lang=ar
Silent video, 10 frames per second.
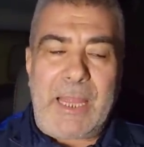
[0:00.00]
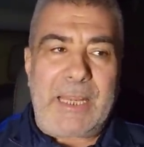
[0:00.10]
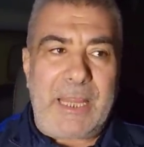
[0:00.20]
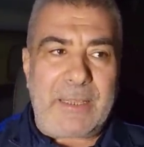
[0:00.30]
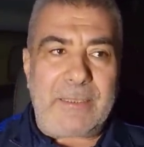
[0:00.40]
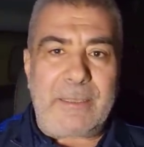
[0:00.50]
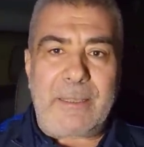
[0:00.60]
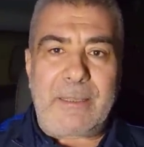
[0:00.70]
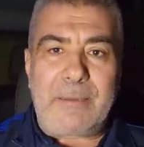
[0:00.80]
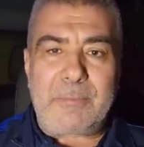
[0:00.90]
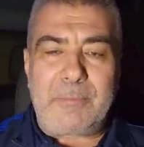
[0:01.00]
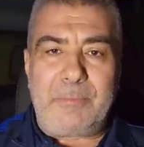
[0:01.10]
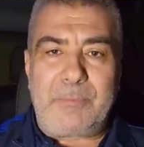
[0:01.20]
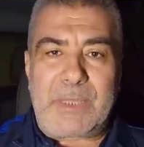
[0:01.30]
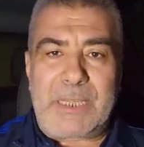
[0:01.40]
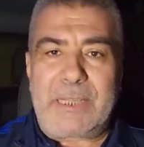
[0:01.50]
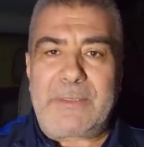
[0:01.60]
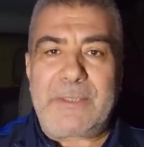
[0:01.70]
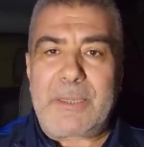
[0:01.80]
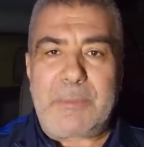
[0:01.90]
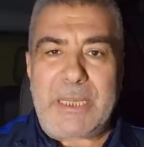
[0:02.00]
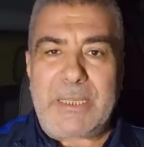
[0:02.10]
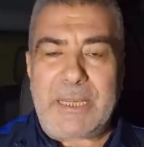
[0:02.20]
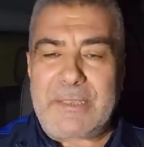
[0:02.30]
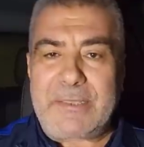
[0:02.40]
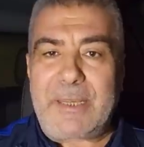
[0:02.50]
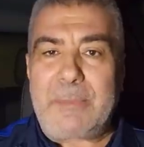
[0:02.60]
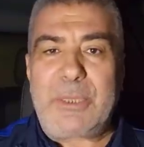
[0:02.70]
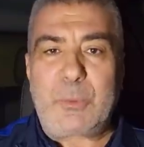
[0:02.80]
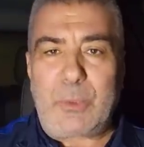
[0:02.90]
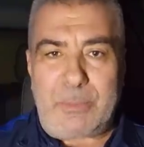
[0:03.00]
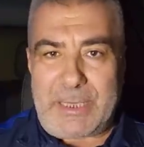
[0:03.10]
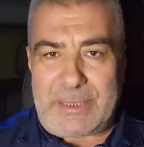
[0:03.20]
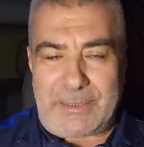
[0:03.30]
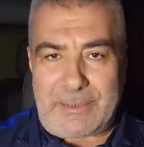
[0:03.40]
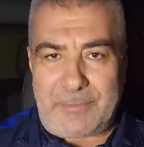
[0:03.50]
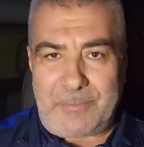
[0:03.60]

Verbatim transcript: الحقيقة كثير من الناس يملك المال